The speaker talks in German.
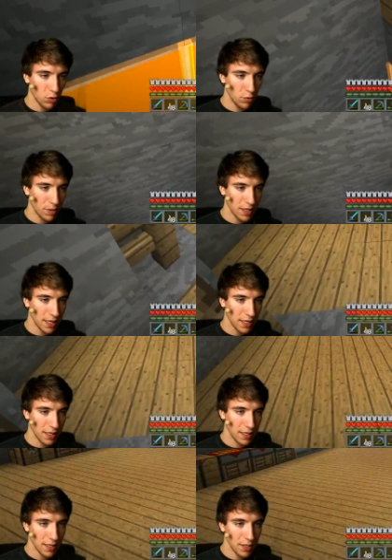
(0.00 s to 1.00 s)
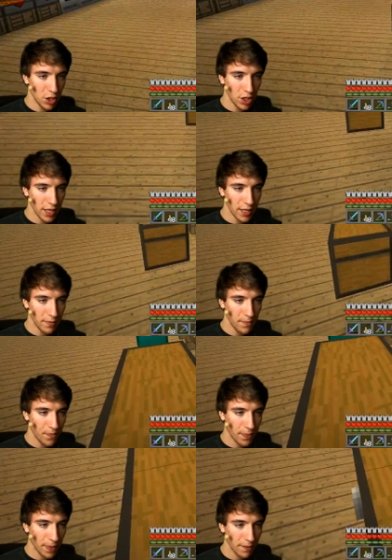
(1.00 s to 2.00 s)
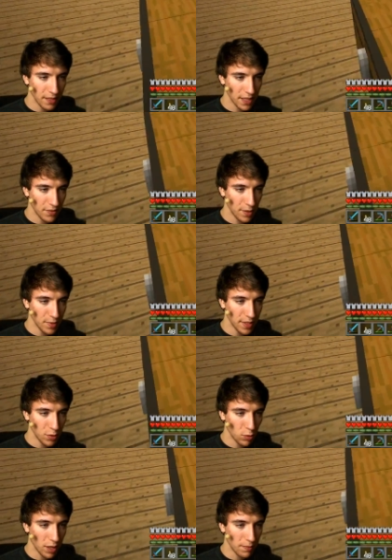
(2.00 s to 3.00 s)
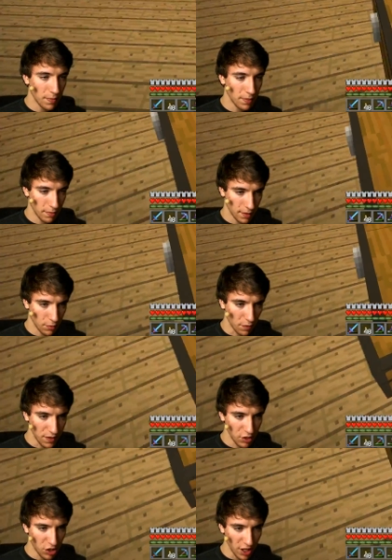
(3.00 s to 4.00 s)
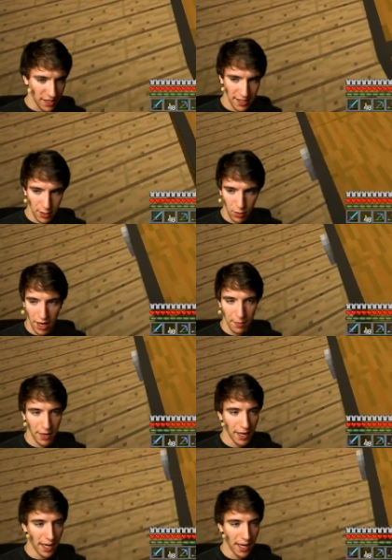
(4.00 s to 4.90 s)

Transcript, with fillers: übrig hatten, hier hinstellen. Das heißt, wir haben uns ja sogar... auf die Chest zu rammeln,